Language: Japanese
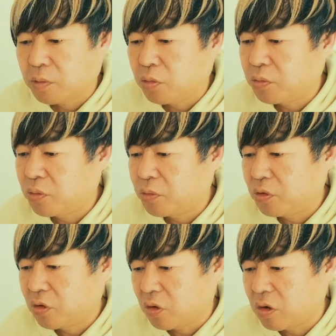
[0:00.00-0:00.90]

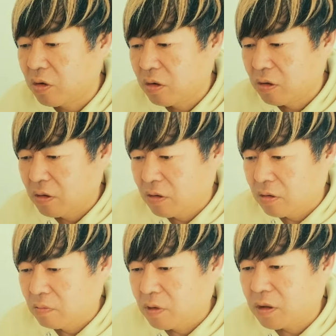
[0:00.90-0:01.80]
ポンポンポンと、
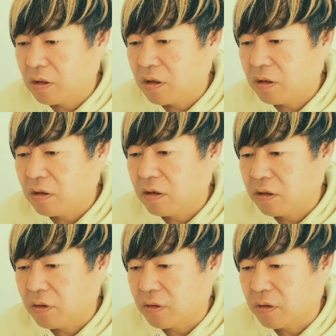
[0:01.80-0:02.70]
また LINE が入っ
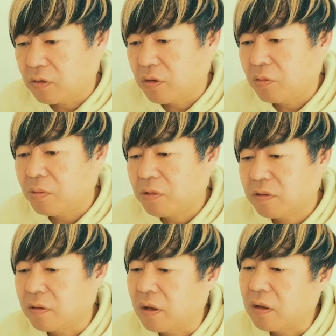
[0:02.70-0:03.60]
たので、それ読みま
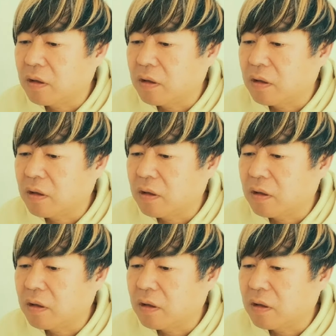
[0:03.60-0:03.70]
すね。